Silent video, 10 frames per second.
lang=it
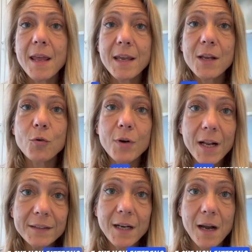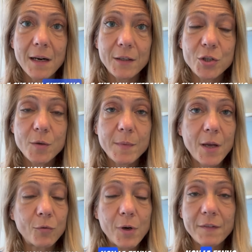e che non alterano la
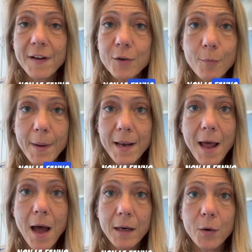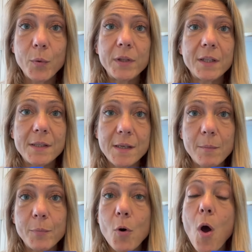glicemia, non la fanno ballare, quindi ad
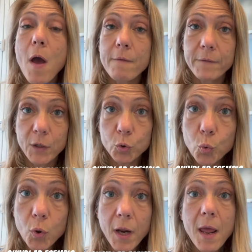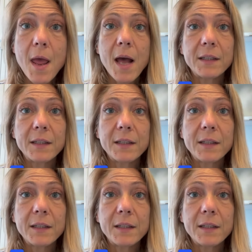esempio verdure,